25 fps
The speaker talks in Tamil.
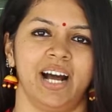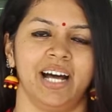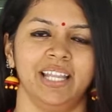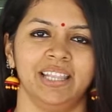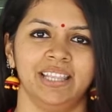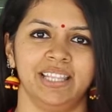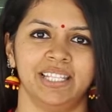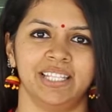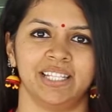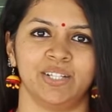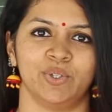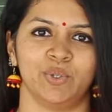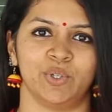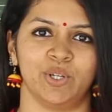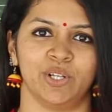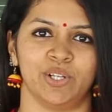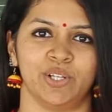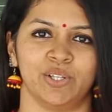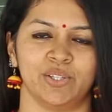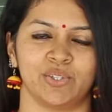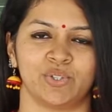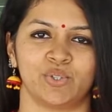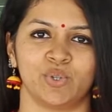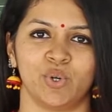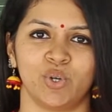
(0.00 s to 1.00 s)
அந்த ஒரு
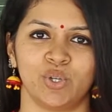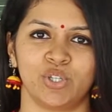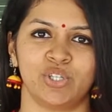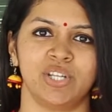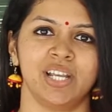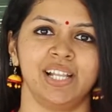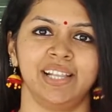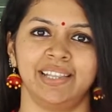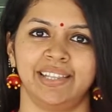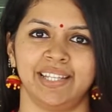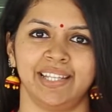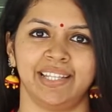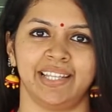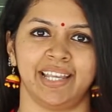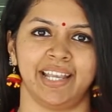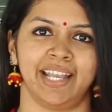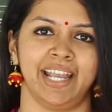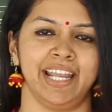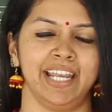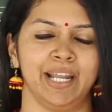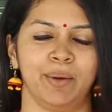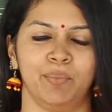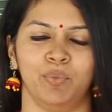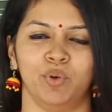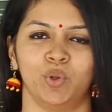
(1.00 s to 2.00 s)
சோஷியல்
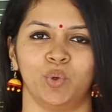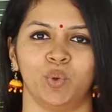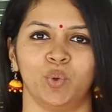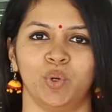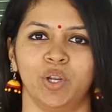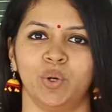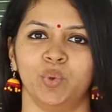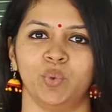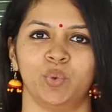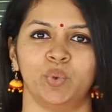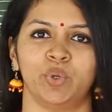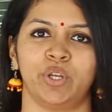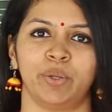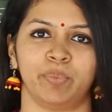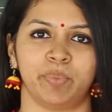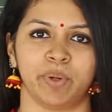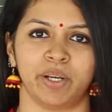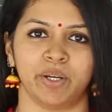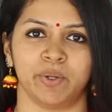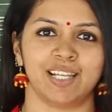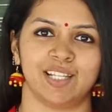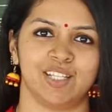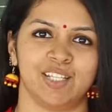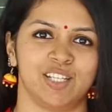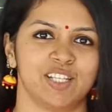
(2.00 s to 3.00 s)
திங்கிங்கே நம்மளுக்குள்ளே ஊறி
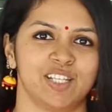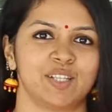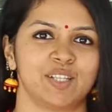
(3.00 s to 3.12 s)
போயிடும்